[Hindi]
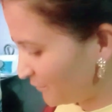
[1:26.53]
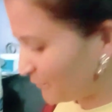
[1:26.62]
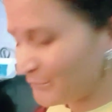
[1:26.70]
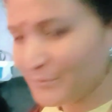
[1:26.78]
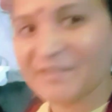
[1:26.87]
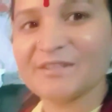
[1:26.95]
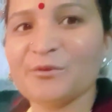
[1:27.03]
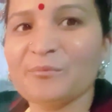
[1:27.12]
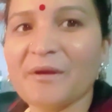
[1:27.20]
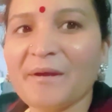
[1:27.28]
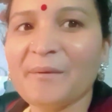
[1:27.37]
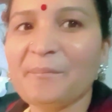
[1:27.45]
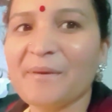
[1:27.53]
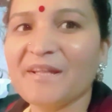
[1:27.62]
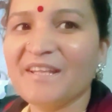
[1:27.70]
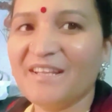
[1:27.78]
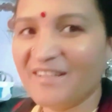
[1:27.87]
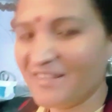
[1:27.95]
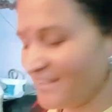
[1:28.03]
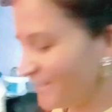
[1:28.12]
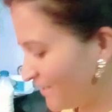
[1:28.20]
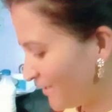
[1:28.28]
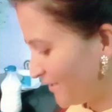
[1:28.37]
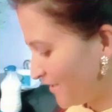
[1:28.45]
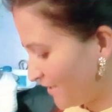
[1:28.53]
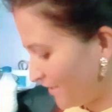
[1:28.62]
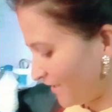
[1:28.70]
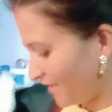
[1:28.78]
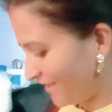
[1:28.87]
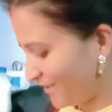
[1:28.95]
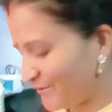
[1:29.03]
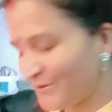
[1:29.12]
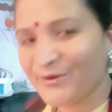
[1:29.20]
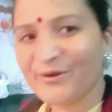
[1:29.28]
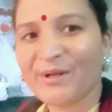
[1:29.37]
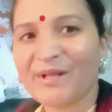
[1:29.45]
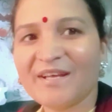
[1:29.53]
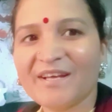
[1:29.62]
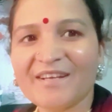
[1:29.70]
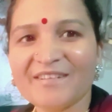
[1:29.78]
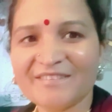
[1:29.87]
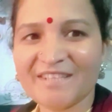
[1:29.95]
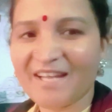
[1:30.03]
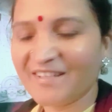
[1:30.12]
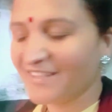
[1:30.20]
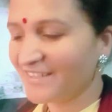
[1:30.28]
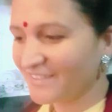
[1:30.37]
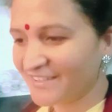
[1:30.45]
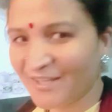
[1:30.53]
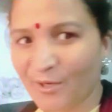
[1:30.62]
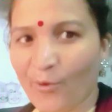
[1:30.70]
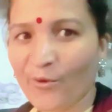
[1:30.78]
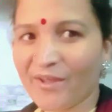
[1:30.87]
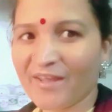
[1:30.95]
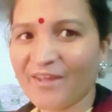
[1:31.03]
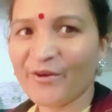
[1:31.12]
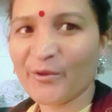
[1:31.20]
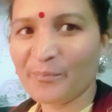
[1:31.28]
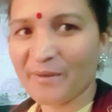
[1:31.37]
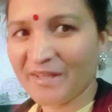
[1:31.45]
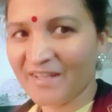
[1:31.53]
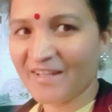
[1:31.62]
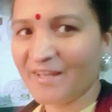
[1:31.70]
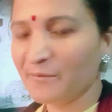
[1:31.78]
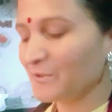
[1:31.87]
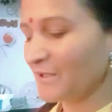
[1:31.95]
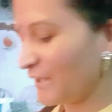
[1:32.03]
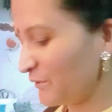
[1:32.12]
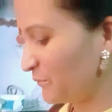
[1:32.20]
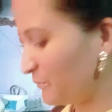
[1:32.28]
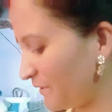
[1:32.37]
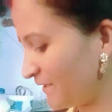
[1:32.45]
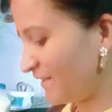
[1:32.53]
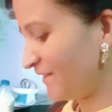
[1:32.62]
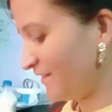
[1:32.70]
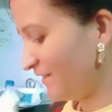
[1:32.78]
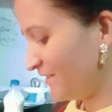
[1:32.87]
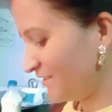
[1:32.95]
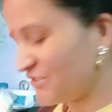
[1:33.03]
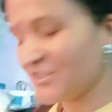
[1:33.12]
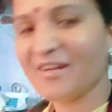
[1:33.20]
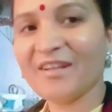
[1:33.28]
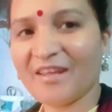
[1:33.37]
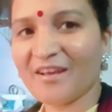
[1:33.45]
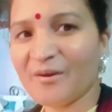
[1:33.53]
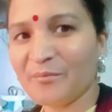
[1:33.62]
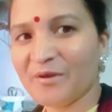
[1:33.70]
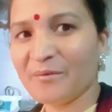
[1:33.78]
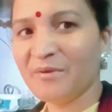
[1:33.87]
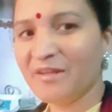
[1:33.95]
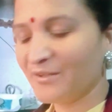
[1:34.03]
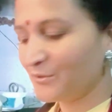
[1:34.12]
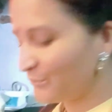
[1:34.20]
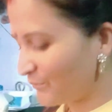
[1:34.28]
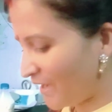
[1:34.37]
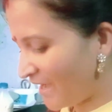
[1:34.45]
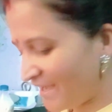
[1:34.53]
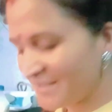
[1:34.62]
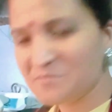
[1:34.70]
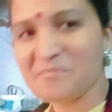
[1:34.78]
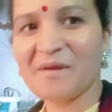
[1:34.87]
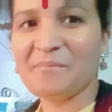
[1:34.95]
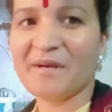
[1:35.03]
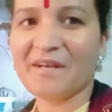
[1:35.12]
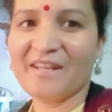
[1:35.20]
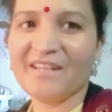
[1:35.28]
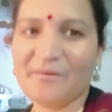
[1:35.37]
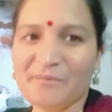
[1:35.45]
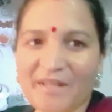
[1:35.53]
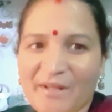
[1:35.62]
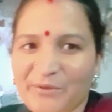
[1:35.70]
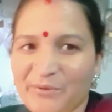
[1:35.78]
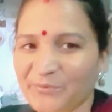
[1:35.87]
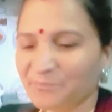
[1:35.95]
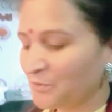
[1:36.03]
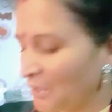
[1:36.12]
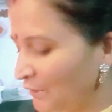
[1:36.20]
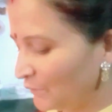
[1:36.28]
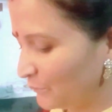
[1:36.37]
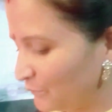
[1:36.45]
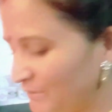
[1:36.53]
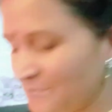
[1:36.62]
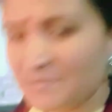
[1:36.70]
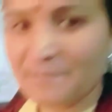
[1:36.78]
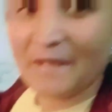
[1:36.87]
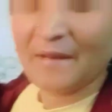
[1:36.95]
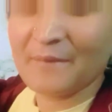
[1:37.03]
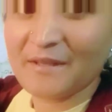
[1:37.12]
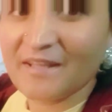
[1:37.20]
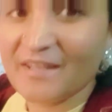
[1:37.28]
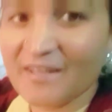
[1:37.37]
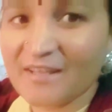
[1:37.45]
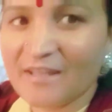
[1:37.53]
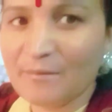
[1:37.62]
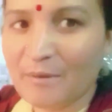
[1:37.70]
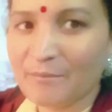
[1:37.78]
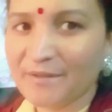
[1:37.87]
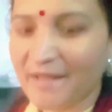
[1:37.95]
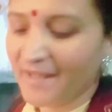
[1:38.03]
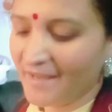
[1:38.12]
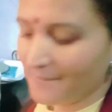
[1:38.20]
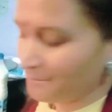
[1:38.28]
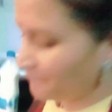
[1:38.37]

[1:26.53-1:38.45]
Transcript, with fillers: तो वैसे तो मैं पनीर के और ज़्यादा अधिकतर लौकी के और पनीर के ही बनाती हूँ बट चिकन के कभी कभी तो आज मैं मटन के बना रही हूँ तो सबसे पहले मैंने ये कीमा बनाया